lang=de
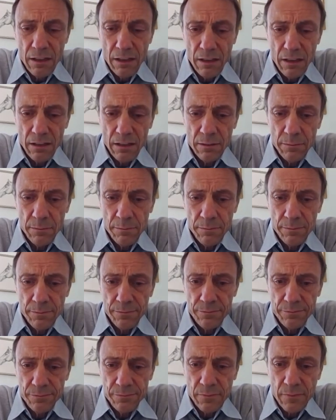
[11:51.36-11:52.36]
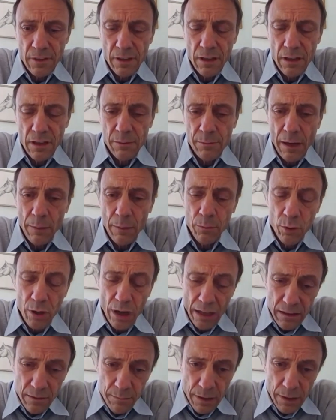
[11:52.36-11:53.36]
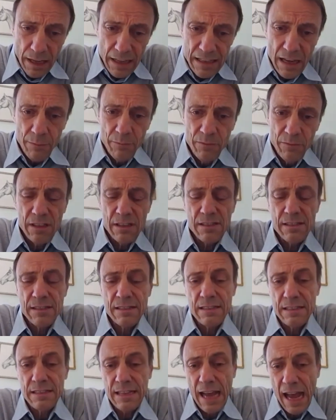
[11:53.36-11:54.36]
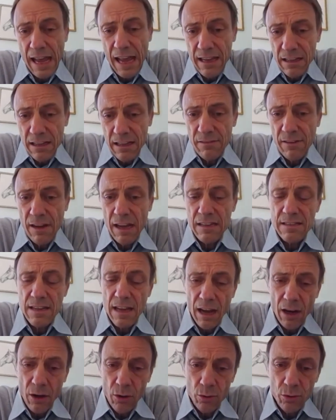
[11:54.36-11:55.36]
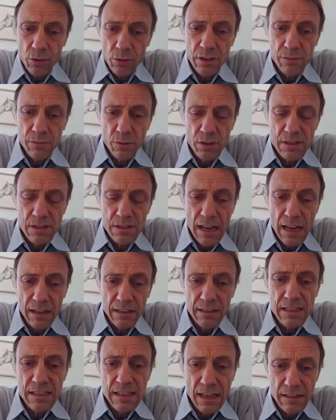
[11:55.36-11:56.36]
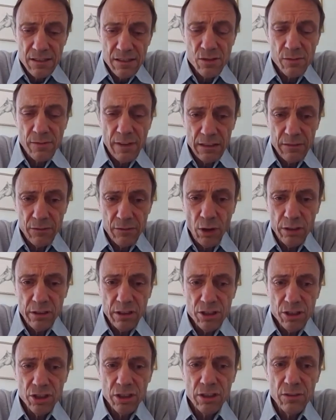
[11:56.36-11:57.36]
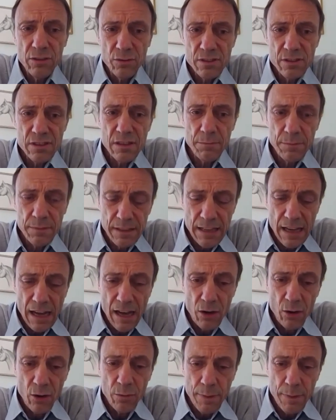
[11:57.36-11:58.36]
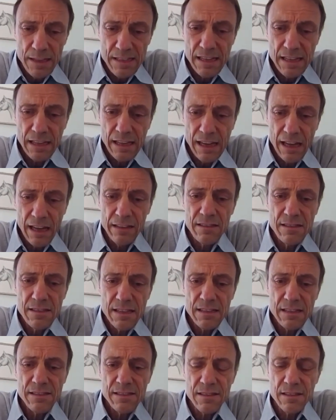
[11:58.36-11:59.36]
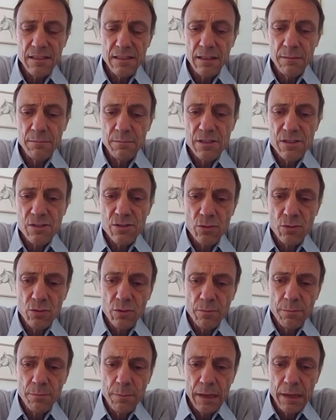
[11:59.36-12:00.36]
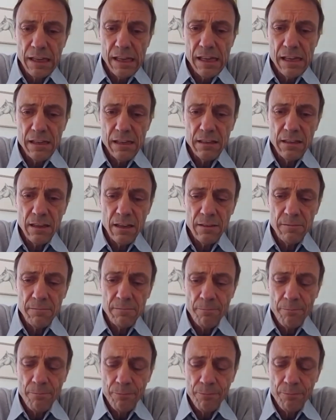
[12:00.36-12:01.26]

Ähm, im ambulanten Bereich haben wir das teilweise auch, ich würde sagen, nicht ganz so weit fortgeschritten und es gibt da auch bessere Ansätze, dem zu begegnen.